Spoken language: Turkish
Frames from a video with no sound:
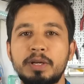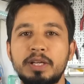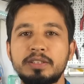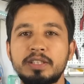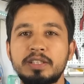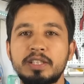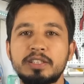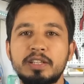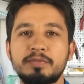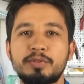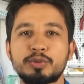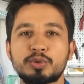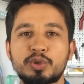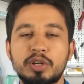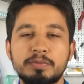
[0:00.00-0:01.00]
Ben de neden
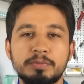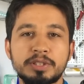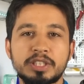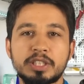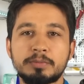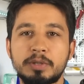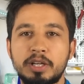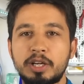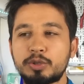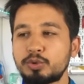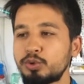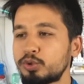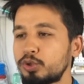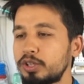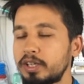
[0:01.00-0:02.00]
fotoğraf makinemi
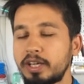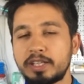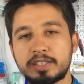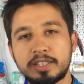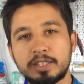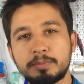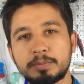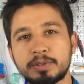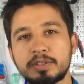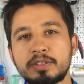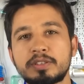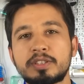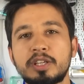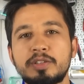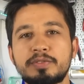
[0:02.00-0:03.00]
Arduino ile hackleyip
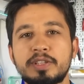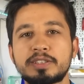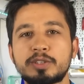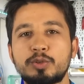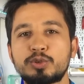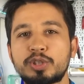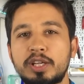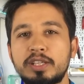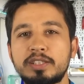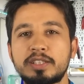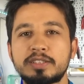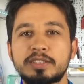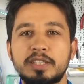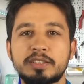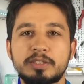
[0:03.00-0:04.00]
daha fazla özellik
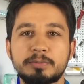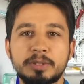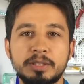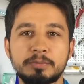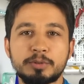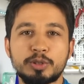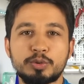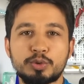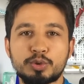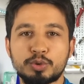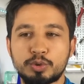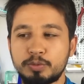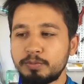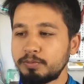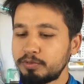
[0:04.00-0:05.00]
kazandırmayayım diye
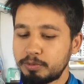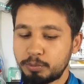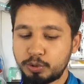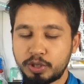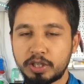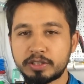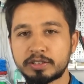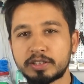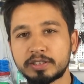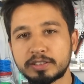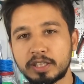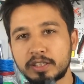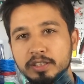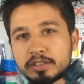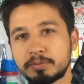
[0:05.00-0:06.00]
düşündüm ve bu kartı
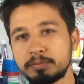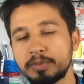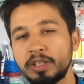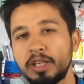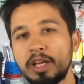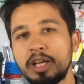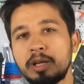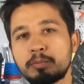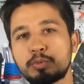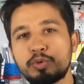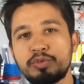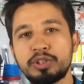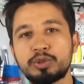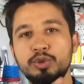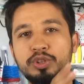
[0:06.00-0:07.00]
tasarladım.
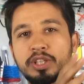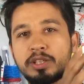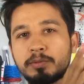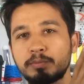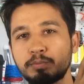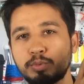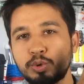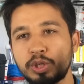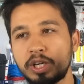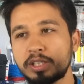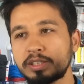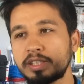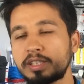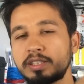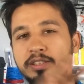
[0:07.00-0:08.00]
Bu videoda bu
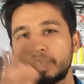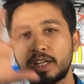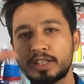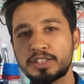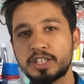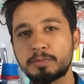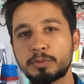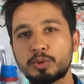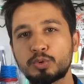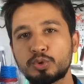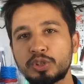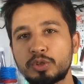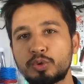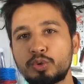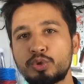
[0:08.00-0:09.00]
kartların gerçek bir
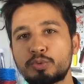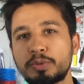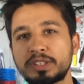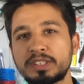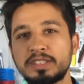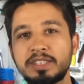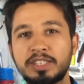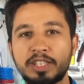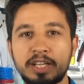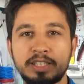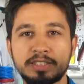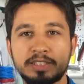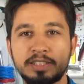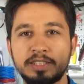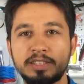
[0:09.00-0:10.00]
ürüne dönüşmesinin
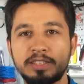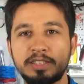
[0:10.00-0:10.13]
hikayesini